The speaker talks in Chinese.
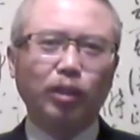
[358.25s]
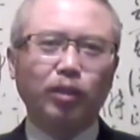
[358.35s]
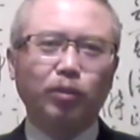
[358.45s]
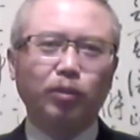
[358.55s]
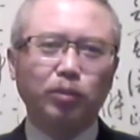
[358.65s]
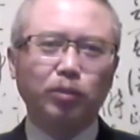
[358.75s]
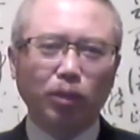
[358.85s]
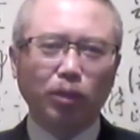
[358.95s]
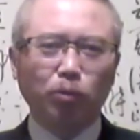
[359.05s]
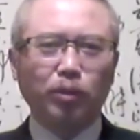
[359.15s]
都是
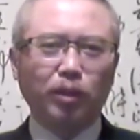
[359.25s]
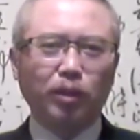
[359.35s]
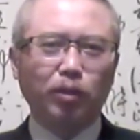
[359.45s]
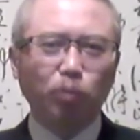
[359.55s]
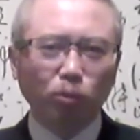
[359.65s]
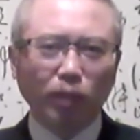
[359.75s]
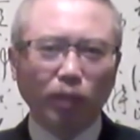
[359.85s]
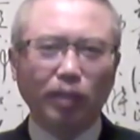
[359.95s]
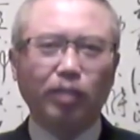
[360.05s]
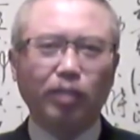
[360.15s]
贫困和动荡
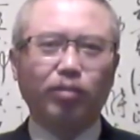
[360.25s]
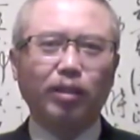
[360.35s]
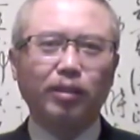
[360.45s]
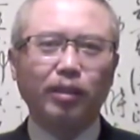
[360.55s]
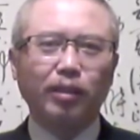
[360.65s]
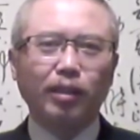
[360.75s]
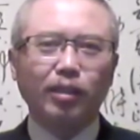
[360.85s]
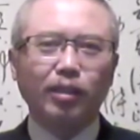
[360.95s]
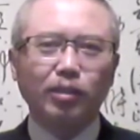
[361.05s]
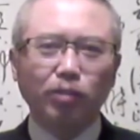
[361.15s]
的地方，
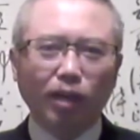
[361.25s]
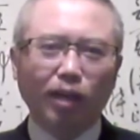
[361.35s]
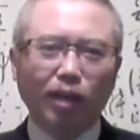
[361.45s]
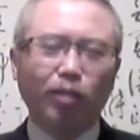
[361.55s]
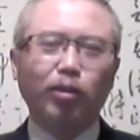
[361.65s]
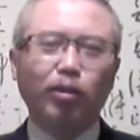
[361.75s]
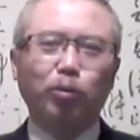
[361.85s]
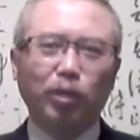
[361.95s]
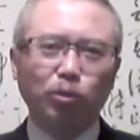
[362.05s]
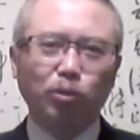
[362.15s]
你去那儿啊搞搞
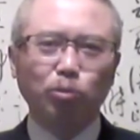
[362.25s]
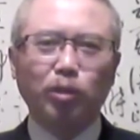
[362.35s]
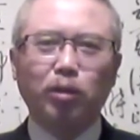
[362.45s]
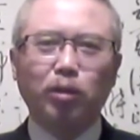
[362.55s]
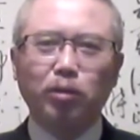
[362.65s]
援助啊，搞搞